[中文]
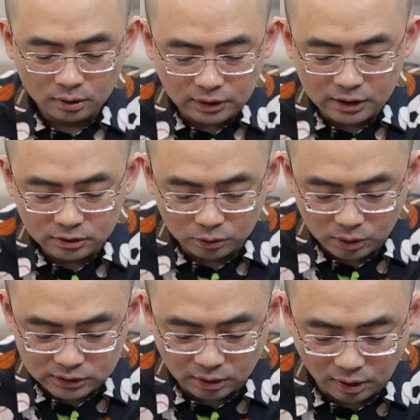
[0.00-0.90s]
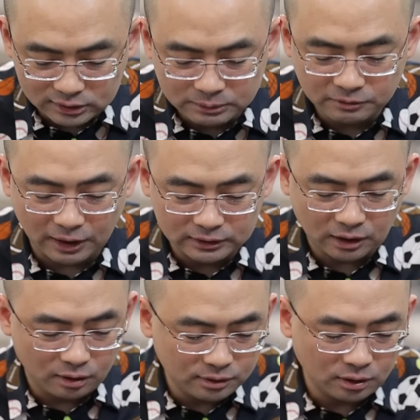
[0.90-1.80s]
但是呢对香港基本法
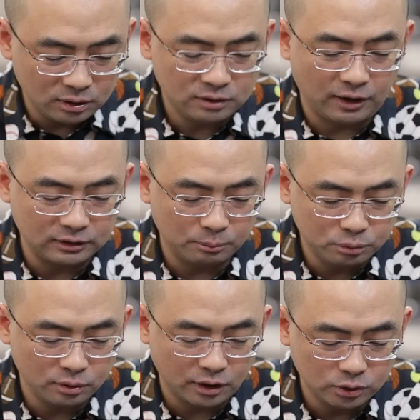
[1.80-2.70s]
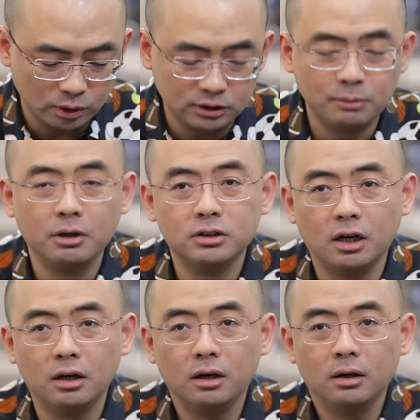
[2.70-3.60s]
第二十三条立法呢泼脏水贴标签
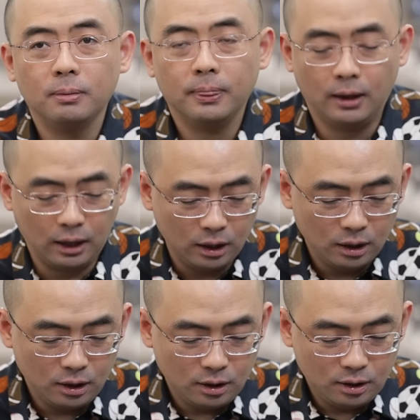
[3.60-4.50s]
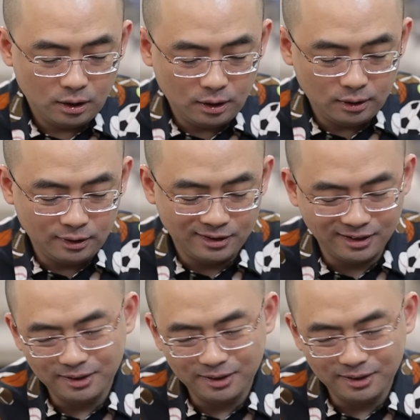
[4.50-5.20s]
儿啊，嗯，